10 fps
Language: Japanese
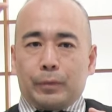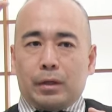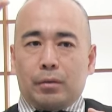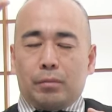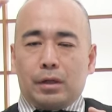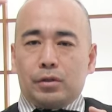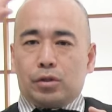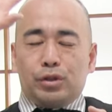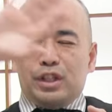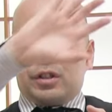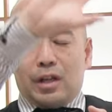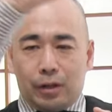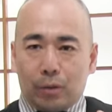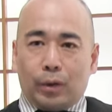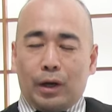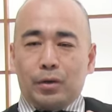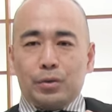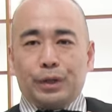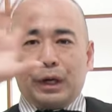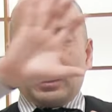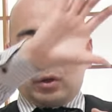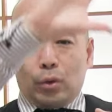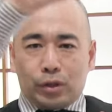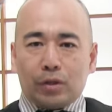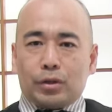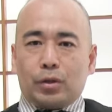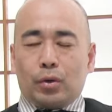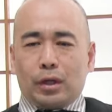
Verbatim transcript: あの、満州ニスタンとかいうなんか共産主義国